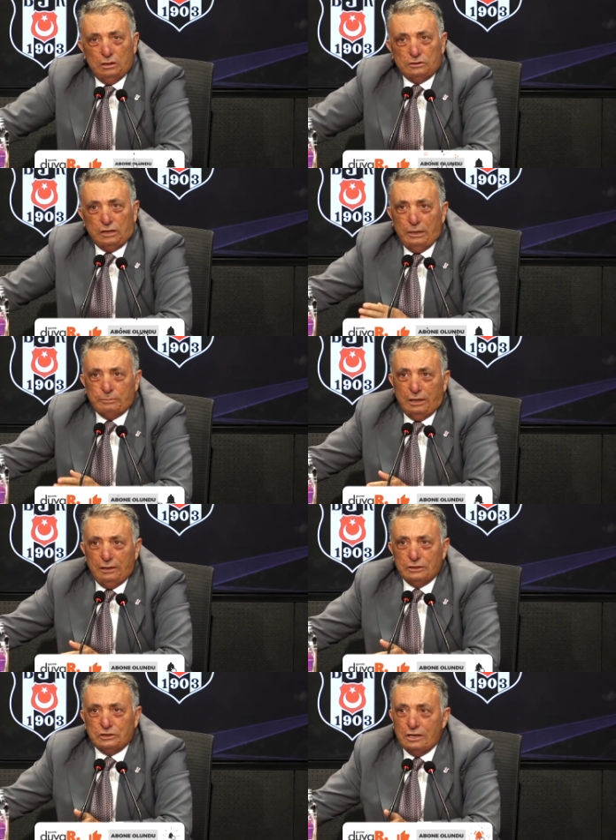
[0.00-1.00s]
Tayyip
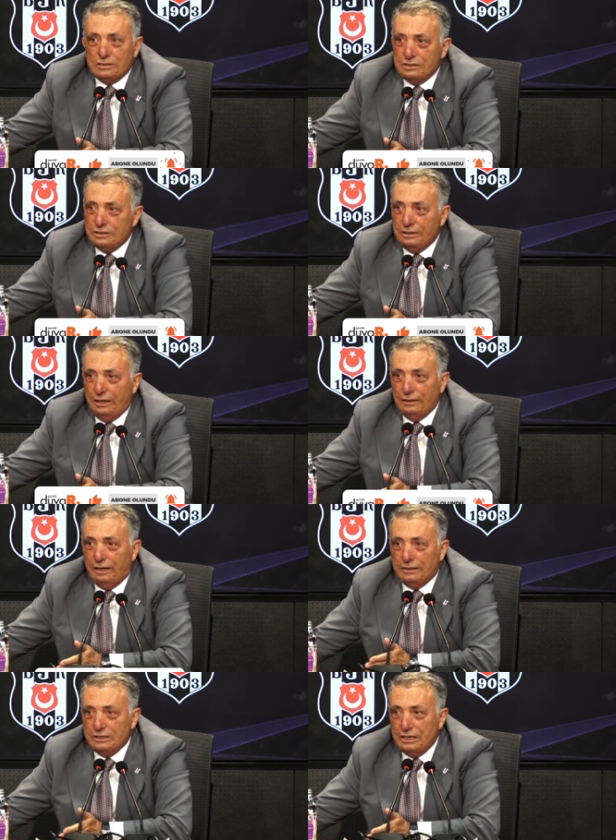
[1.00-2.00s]
Tağla şanssızlık ya.
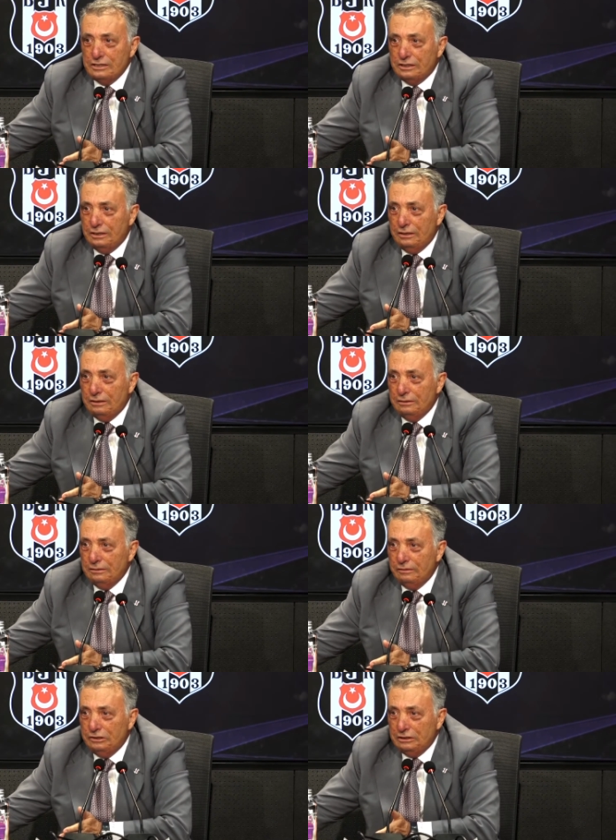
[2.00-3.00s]
Yani geçen senenin
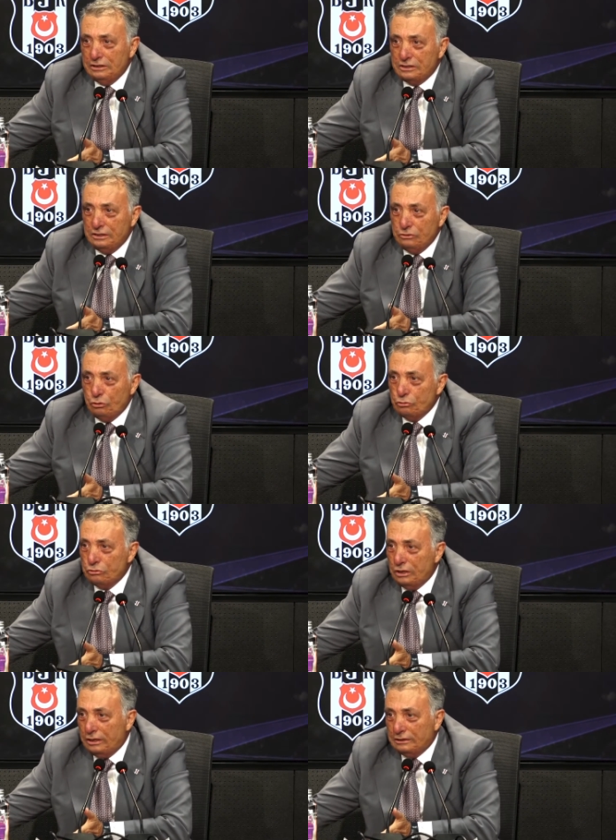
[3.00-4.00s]
yıldızı çocuk
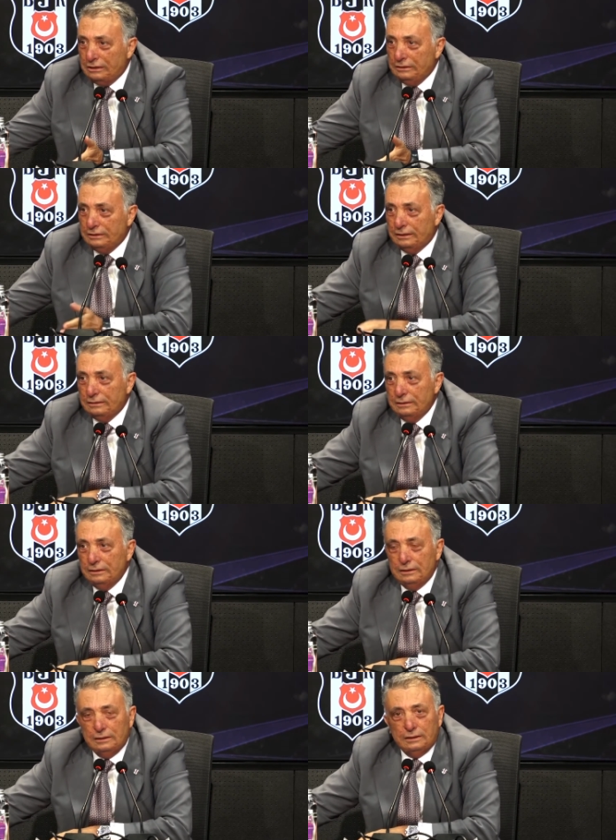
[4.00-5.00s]
sakatlandı.
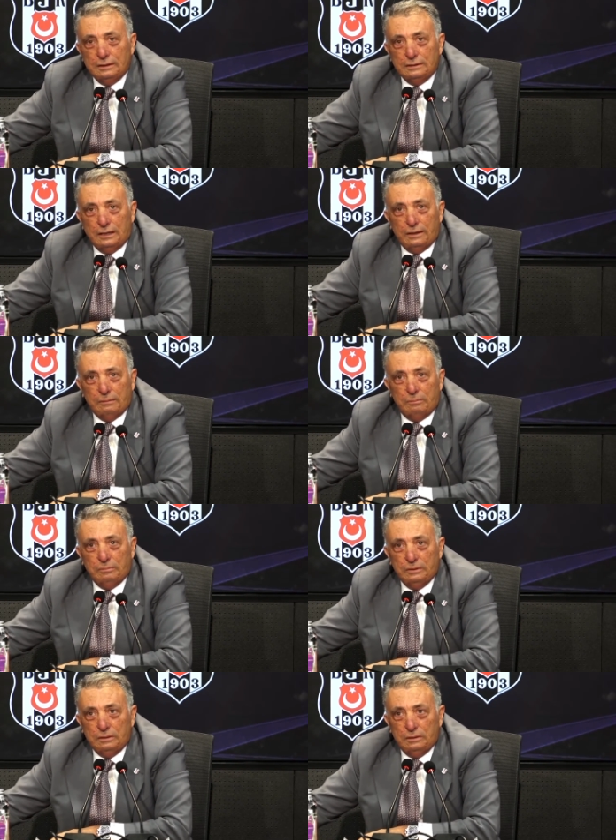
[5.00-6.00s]
Yani
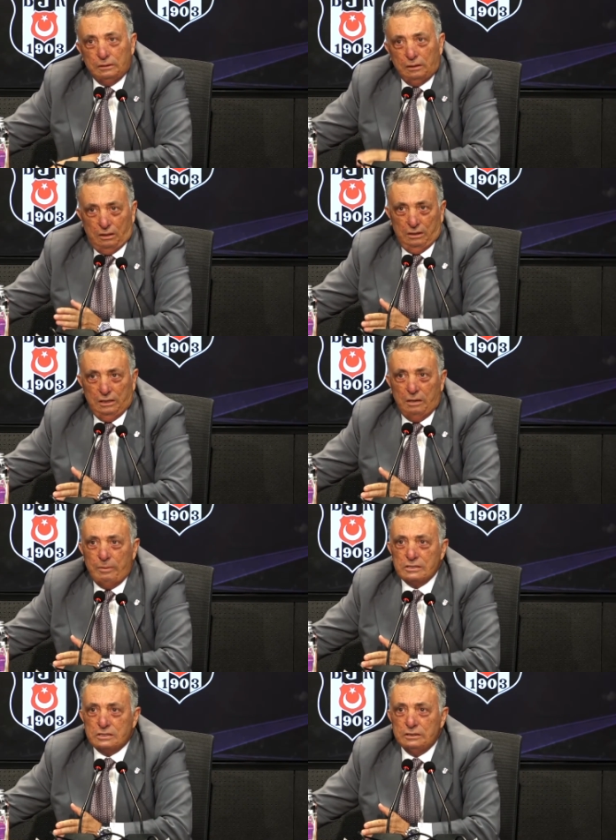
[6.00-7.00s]
Allah'a
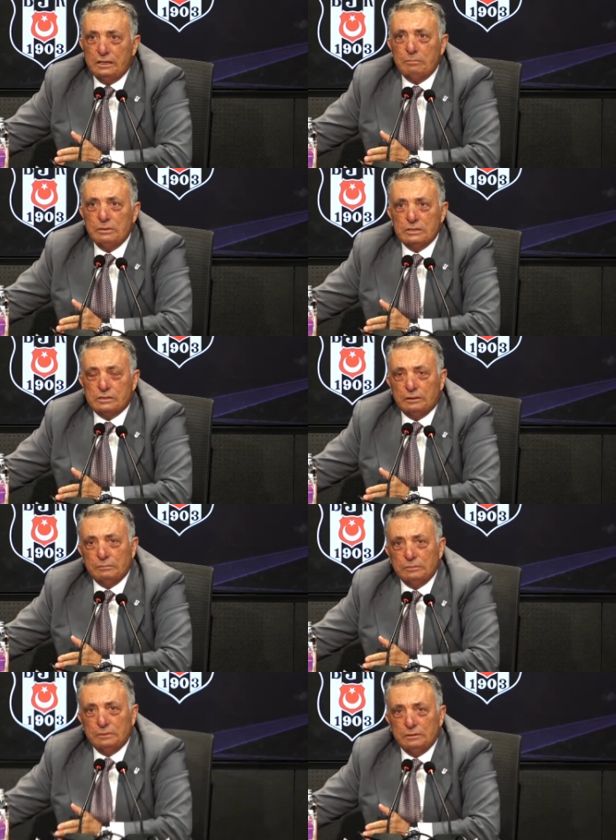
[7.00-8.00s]
ben sığınan bir insanım.
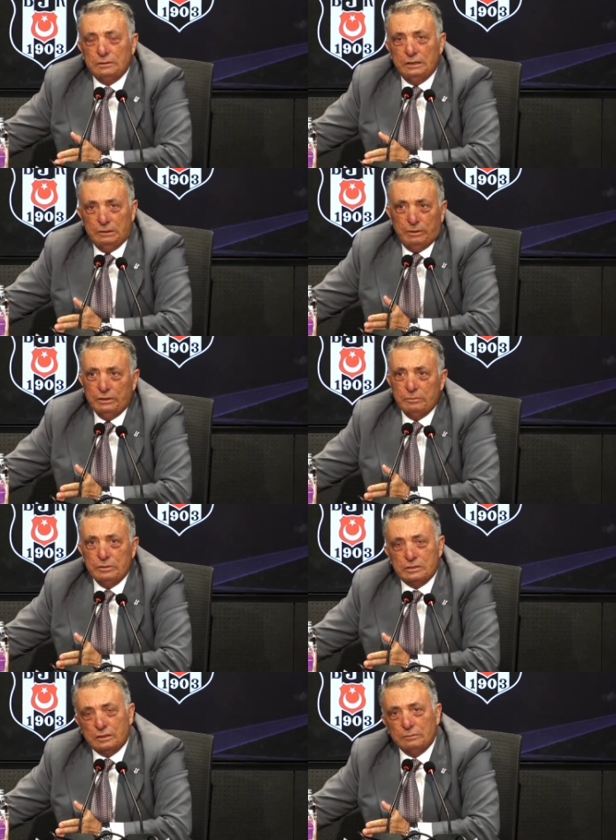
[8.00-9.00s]
İmanlı bir
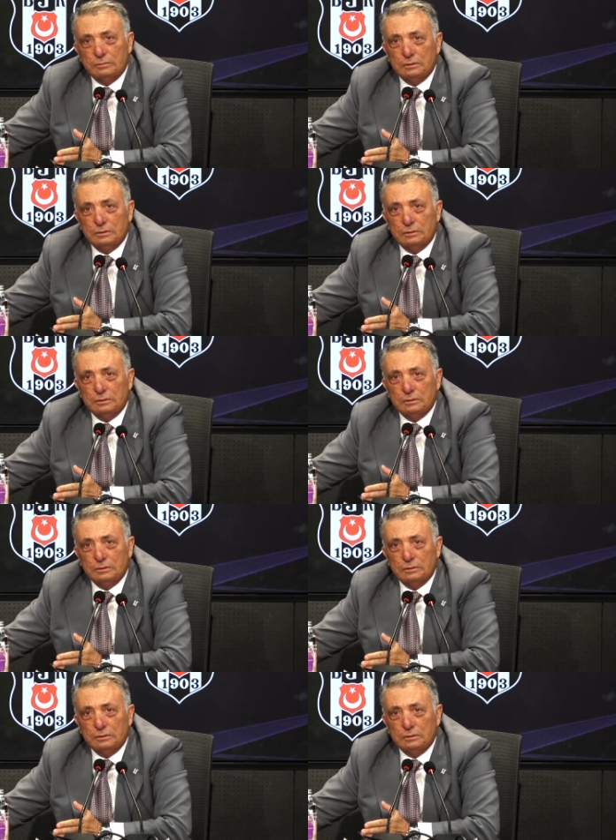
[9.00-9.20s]
insanım.